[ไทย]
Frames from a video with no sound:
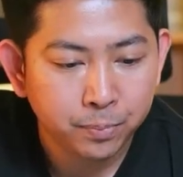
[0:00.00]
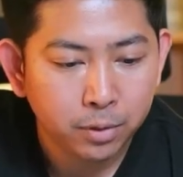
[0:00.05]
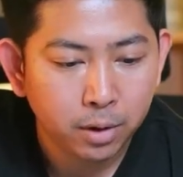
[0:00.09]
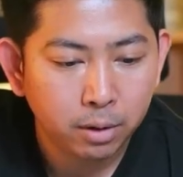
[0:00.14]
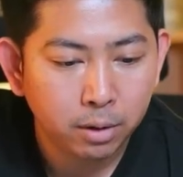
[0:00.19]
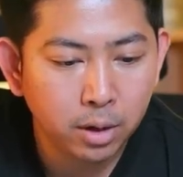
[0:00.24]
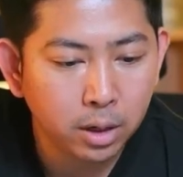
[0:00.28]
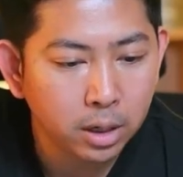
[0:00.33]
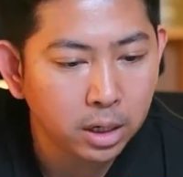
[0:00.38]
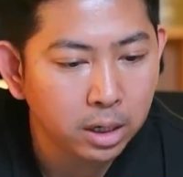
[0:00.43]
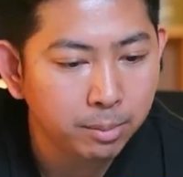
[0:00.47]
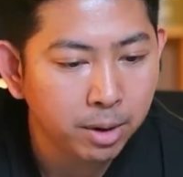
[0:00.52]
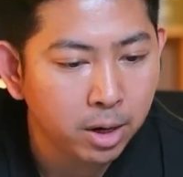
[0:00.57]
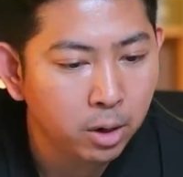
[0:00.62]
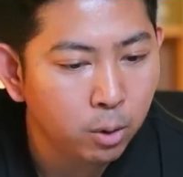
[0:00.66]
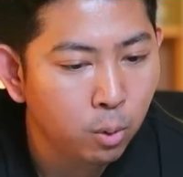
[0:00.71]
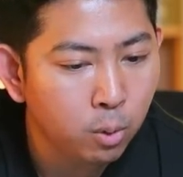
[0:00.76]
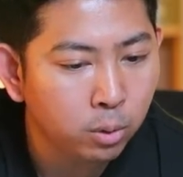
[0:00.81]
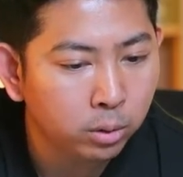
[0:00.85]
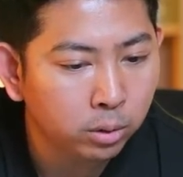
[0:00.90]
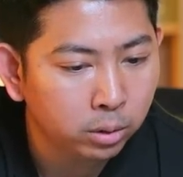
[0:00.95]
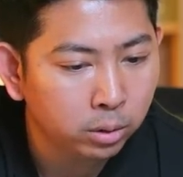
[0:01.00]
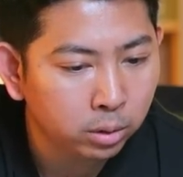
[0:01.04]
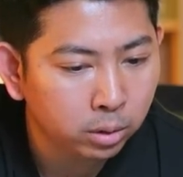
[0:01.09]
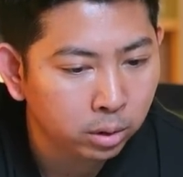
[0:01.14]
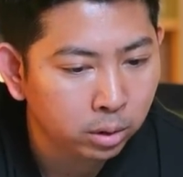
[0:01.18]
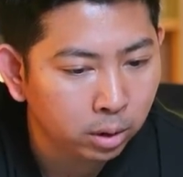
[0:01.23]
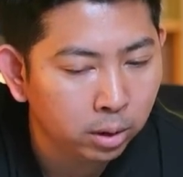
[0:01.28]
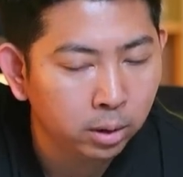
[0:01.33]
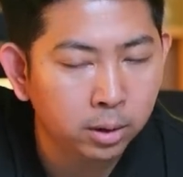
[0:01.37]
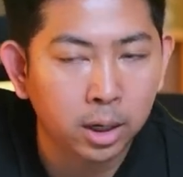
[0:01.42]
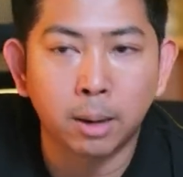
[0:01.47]
เรื่องนี้ไม่รู้ตื้น
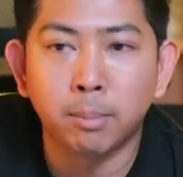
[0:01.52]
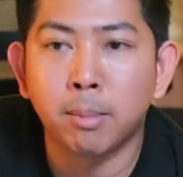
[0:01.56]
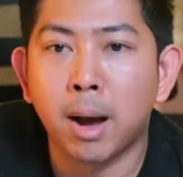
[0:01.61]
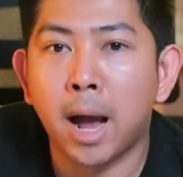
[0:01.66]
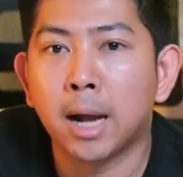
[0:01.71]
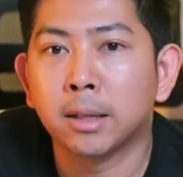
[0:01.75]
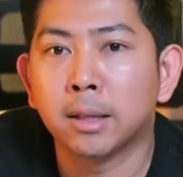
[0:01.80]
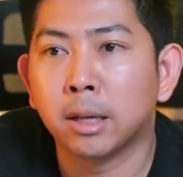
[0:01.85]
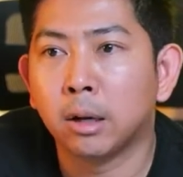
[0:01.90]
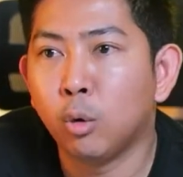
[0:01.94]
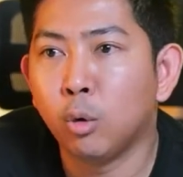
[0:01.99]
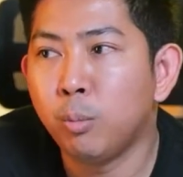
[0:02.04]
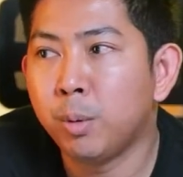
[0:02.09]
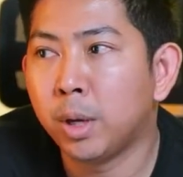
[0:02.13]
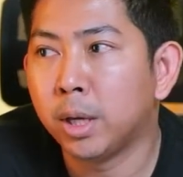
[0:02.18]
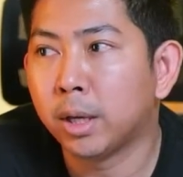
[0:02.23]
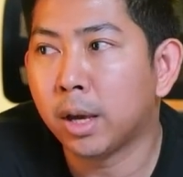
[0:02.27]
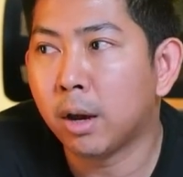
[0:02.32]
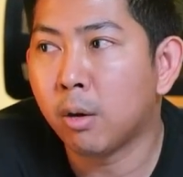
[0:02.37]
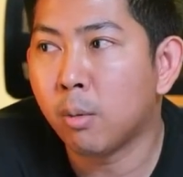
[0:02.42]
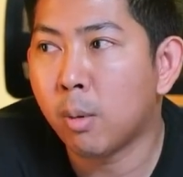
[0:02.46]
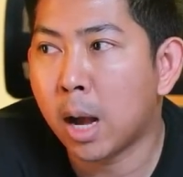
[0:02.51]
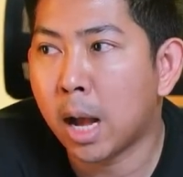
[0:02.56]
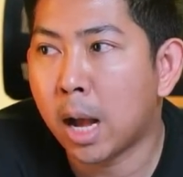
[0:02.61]
ลึกหนาบาง แต่รู้เพียงแค่ว่า